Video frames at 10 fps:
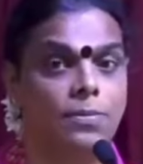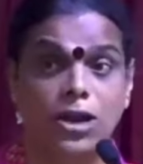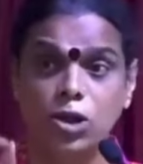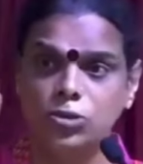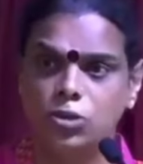
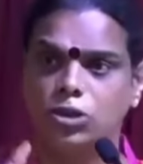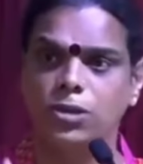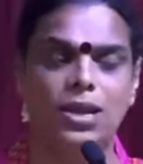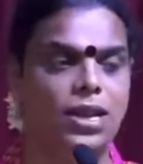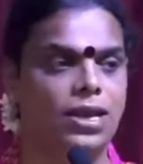मनुश्रुति
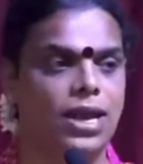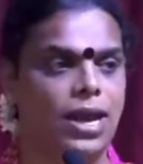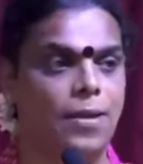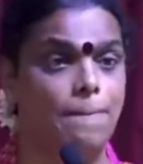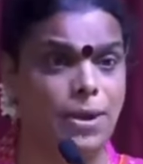में लिखा
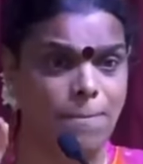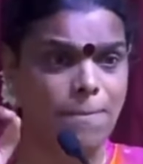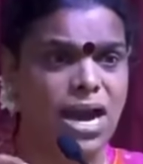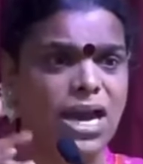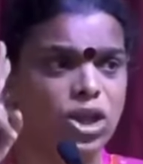है
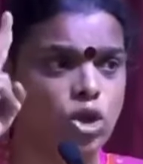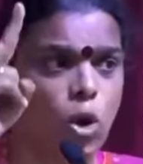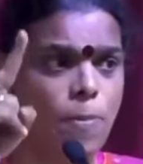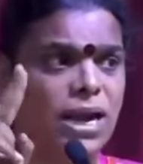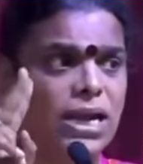ब्रह्मा के
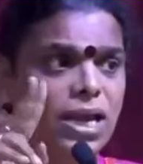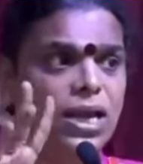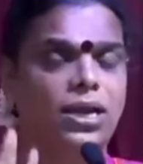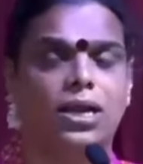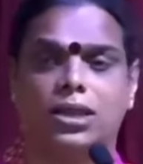दो बेटे
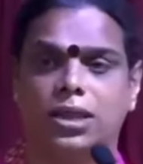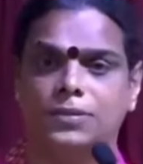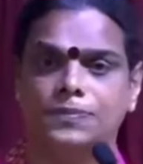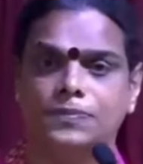किन्नर थे